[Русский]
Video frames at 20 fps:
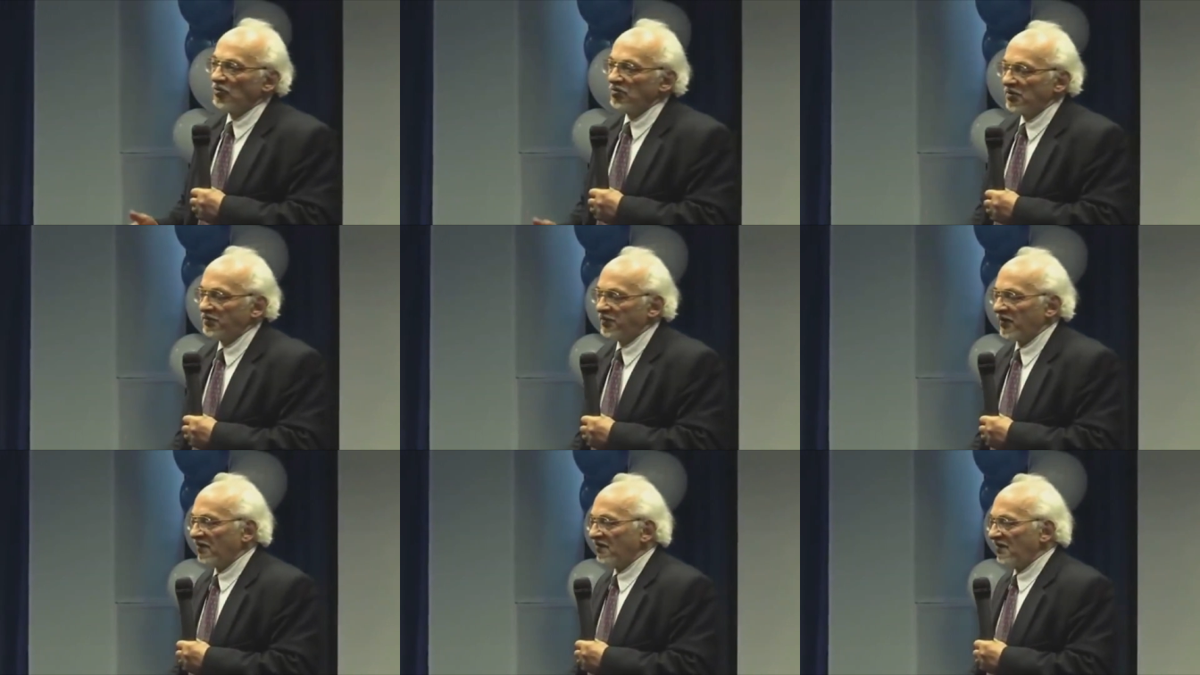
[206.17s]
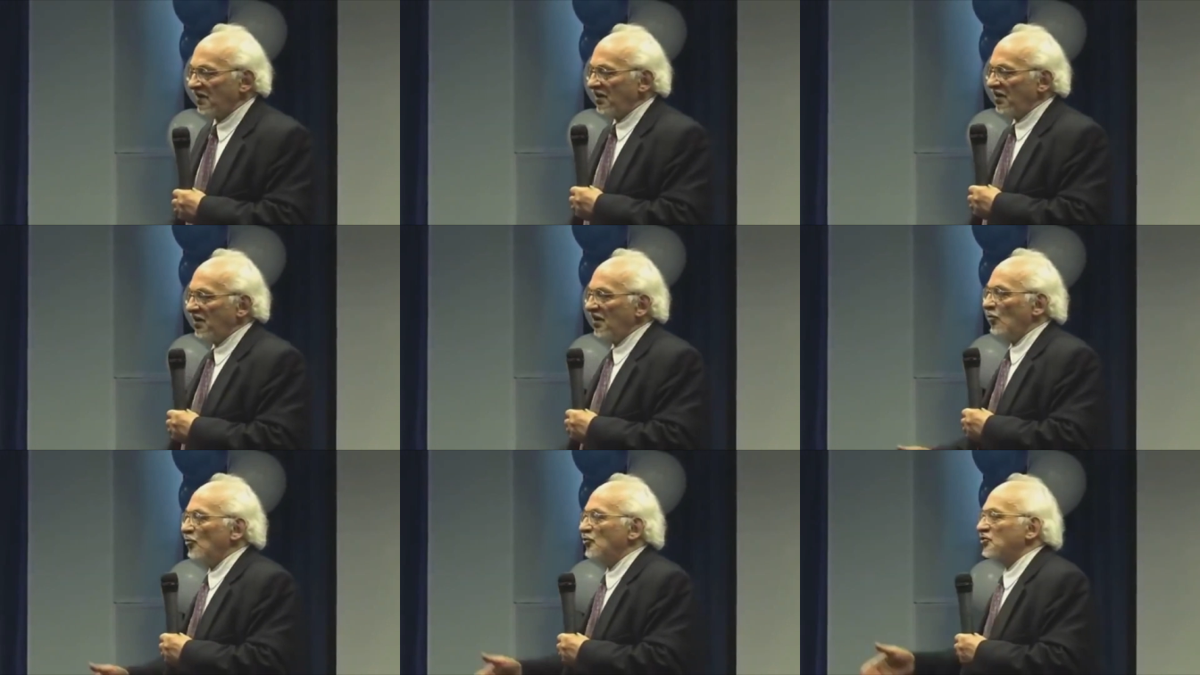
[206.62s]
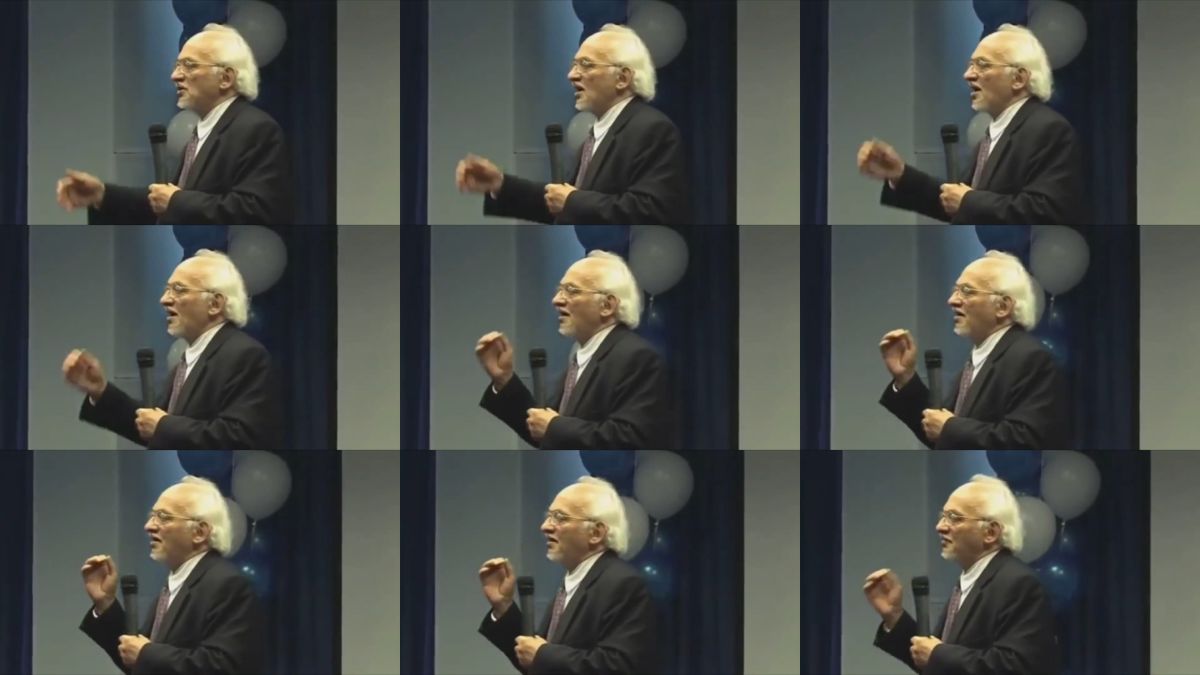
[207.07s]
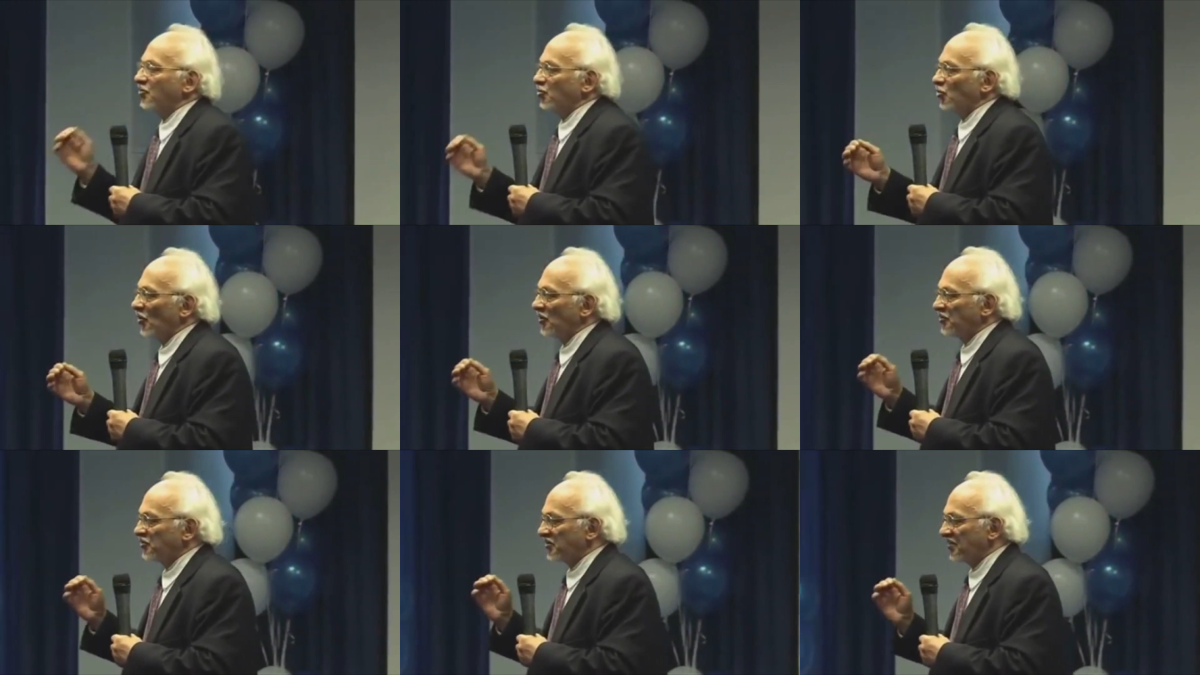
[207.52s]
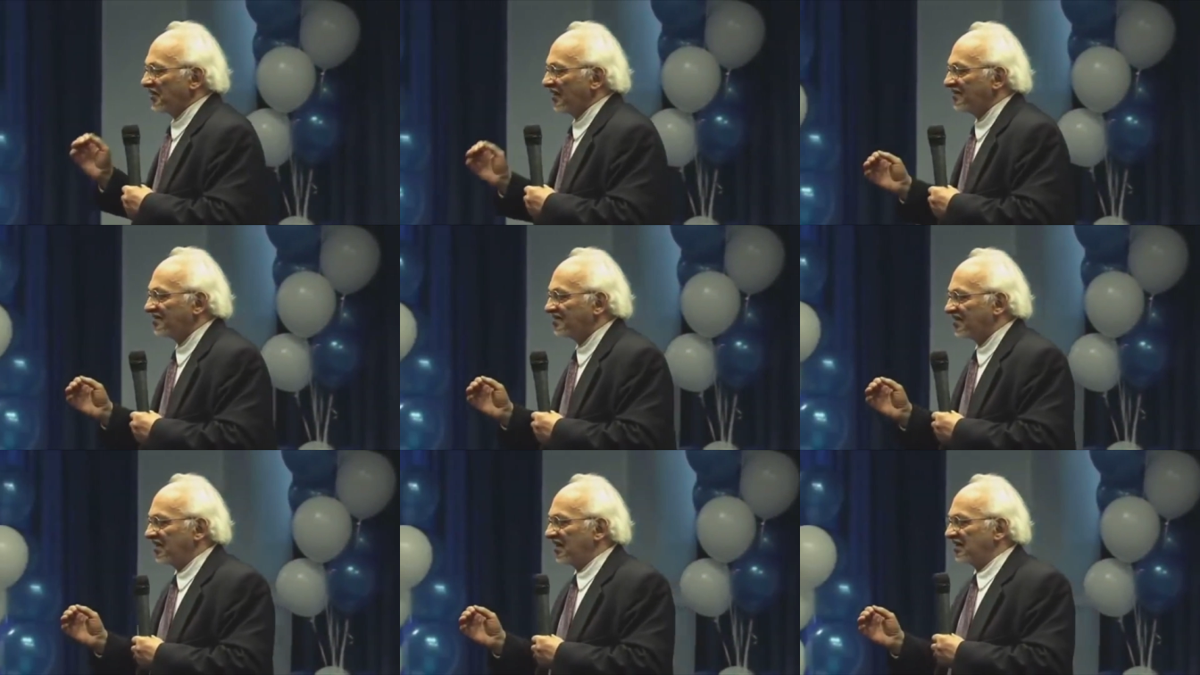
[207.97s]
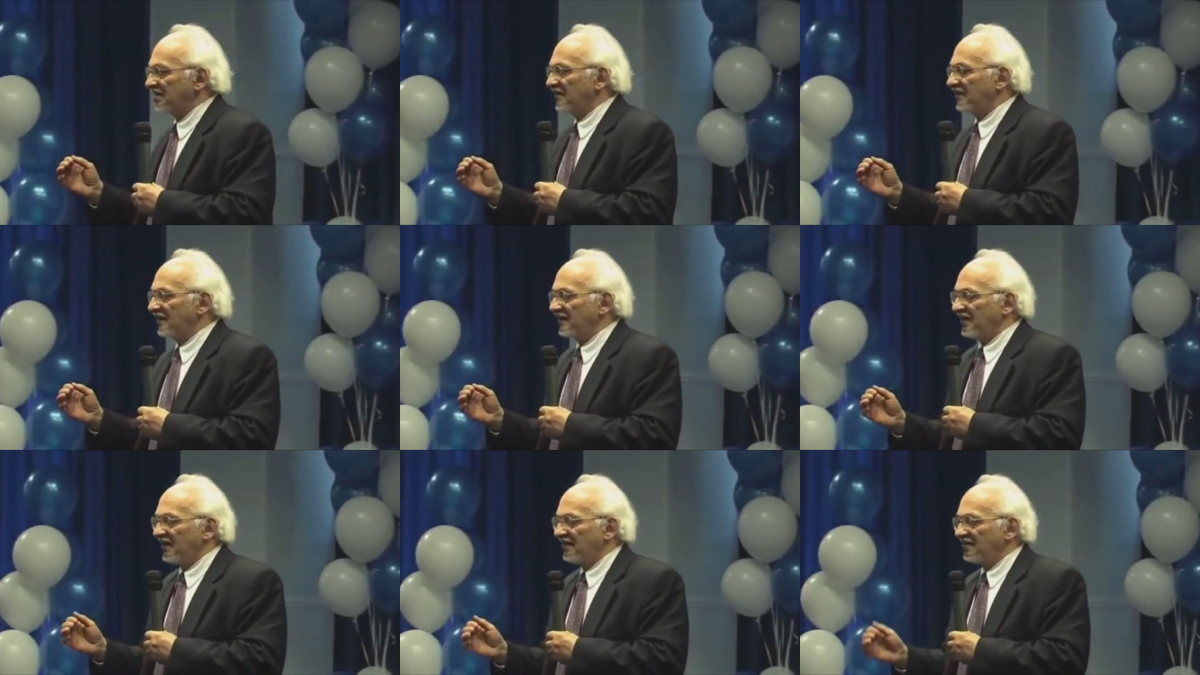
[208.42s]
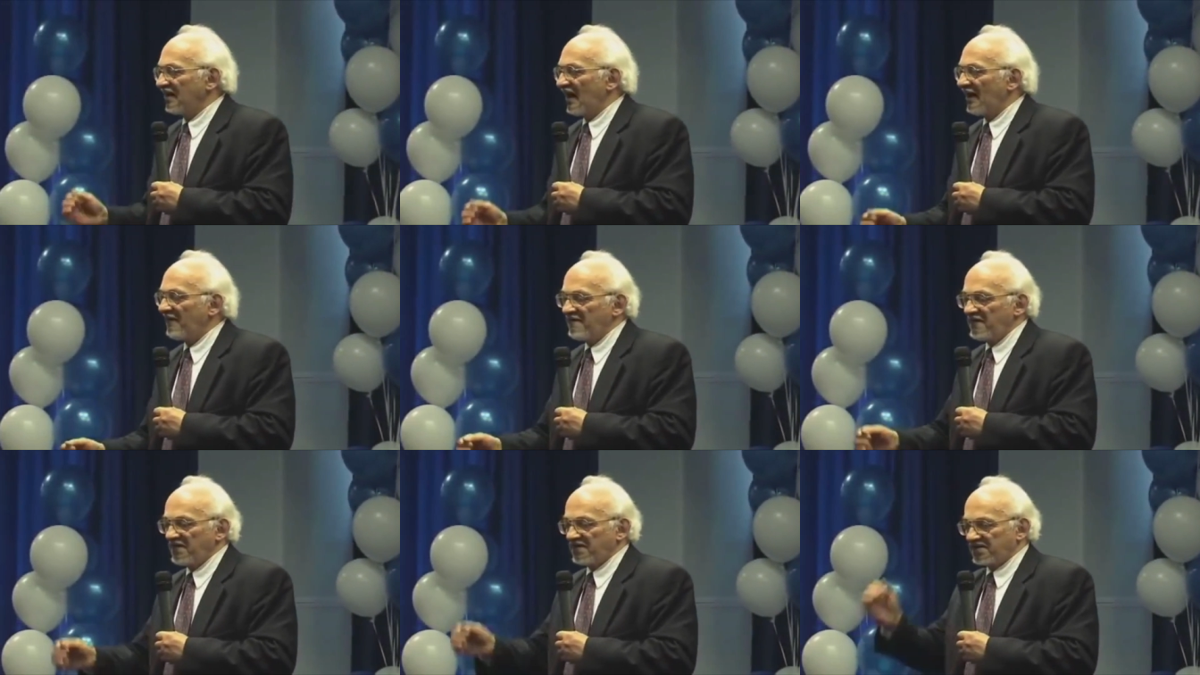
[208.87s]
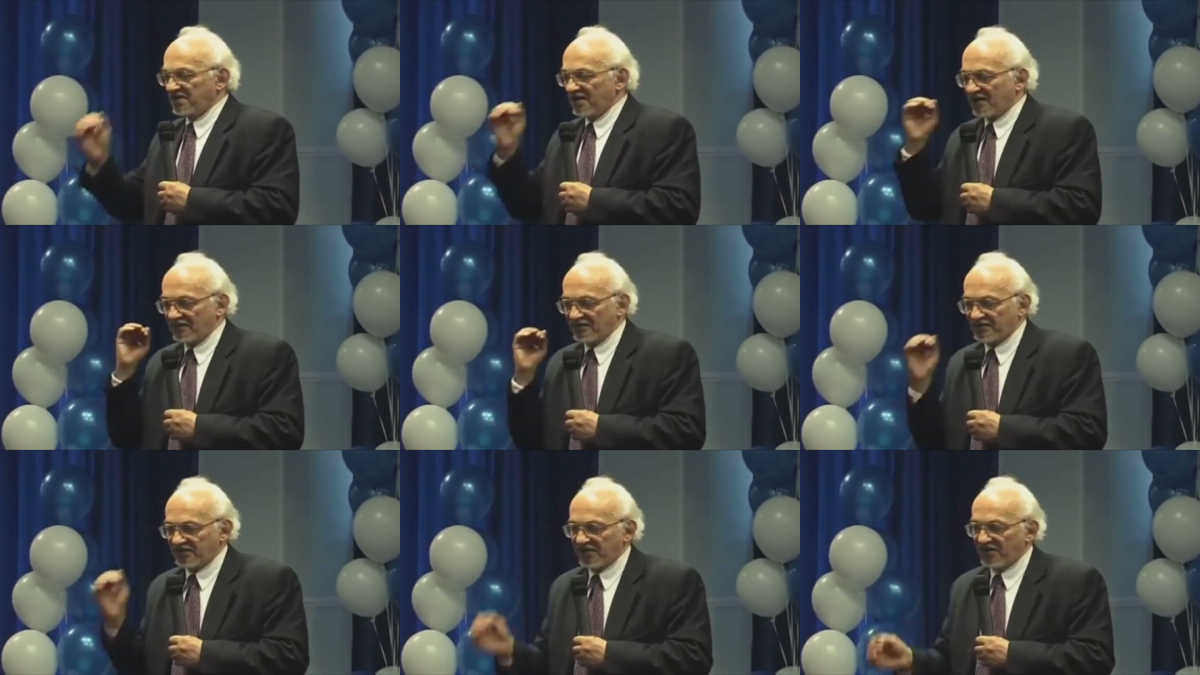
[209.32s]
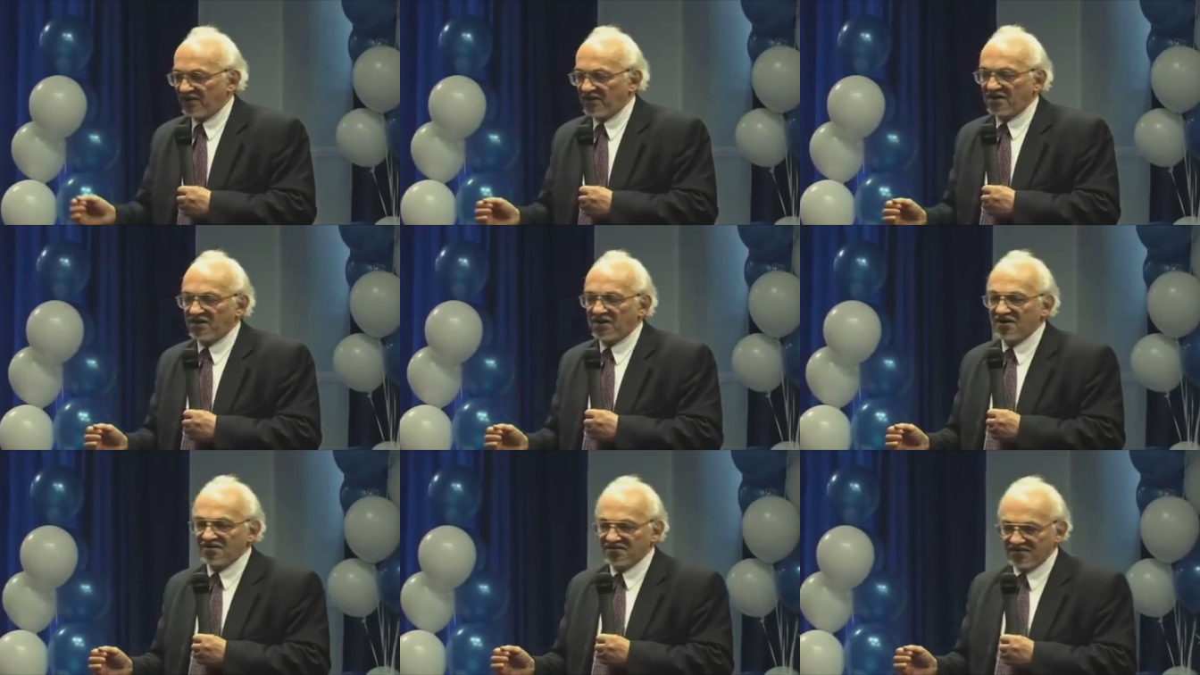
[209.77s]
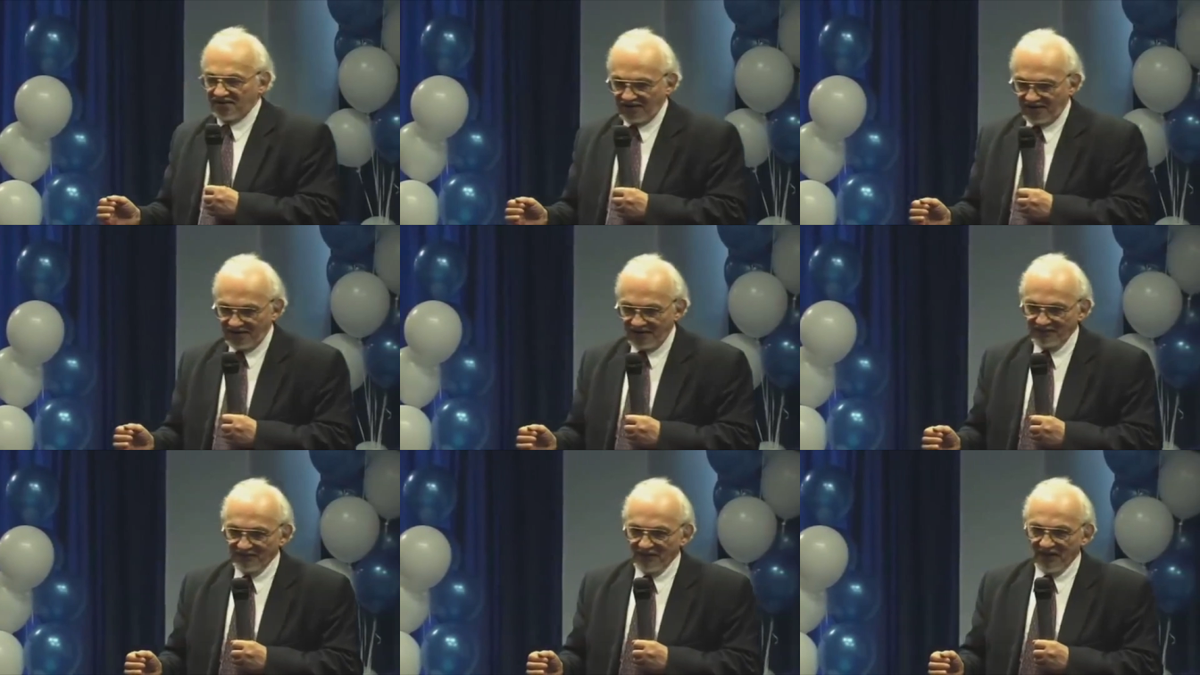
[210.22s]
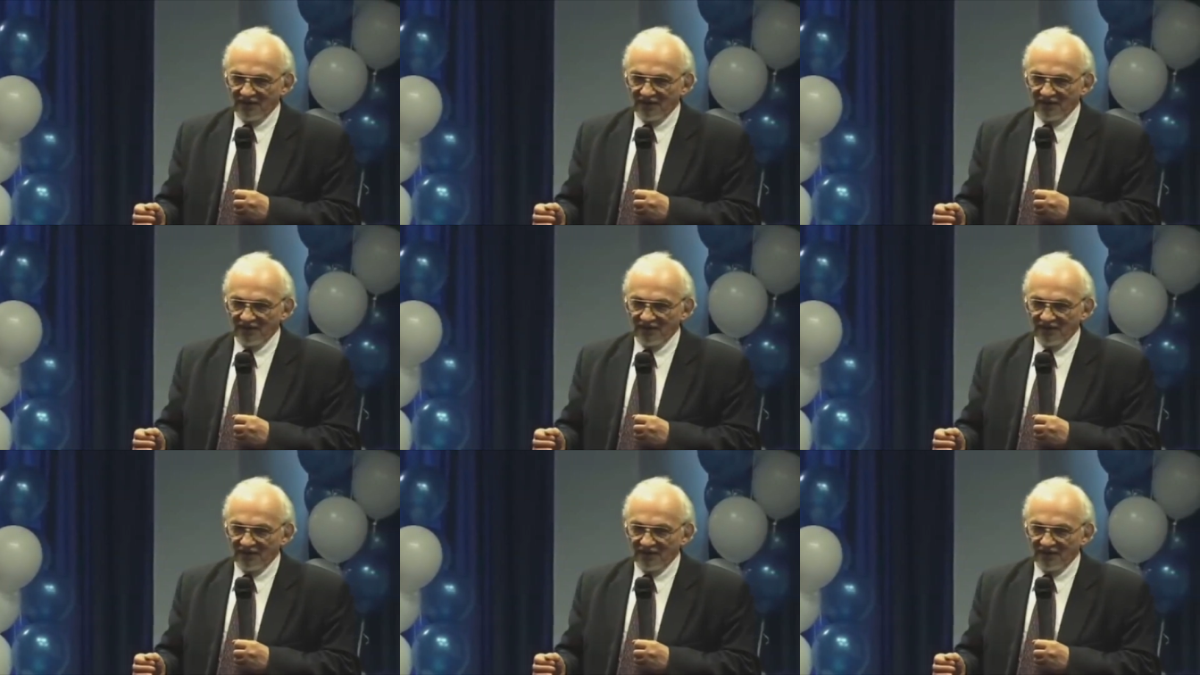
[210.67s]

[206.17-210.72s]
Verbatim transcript: мы провели уже коре точное исследование на вистеровских крысах.